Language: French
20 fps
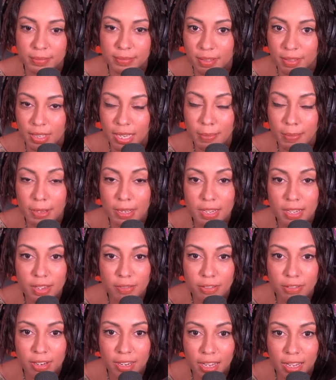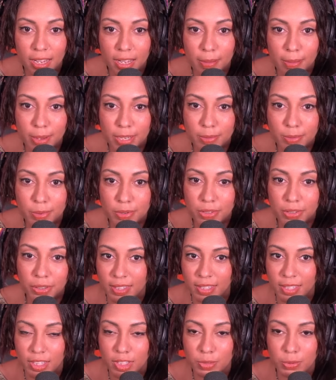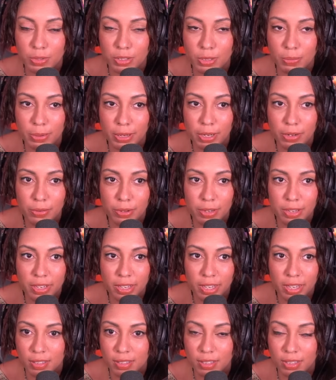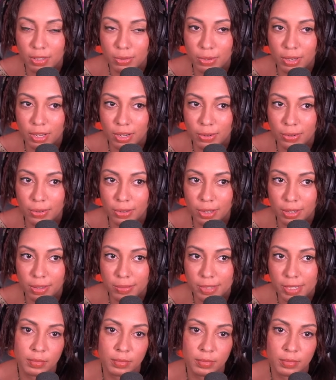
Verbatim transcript: Ah bah, il fait la basse besogne. Moi, je pensais pas que lui, il irait nettoyer les rôdeurs comme ça